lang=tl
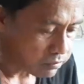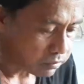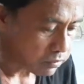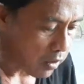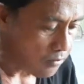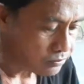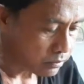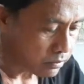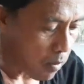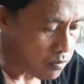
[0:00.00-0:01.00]
ba
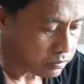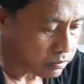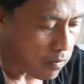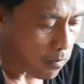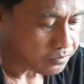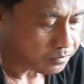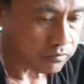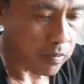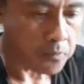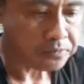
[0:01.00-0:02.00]

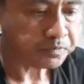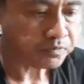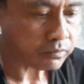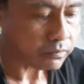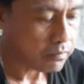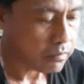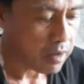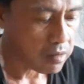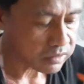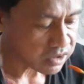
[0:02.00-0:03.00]
una karon kaya
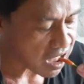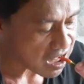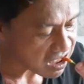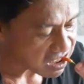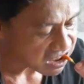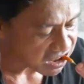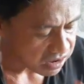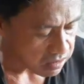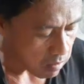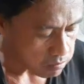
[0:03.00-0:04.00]
duham ni kadlaw nga ako
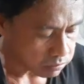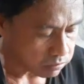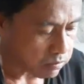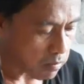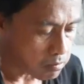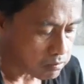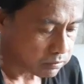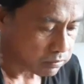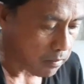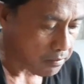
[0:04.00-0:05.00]
ra usa ah, ah,
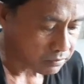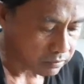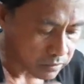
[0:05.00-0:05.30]
duha kadlaw po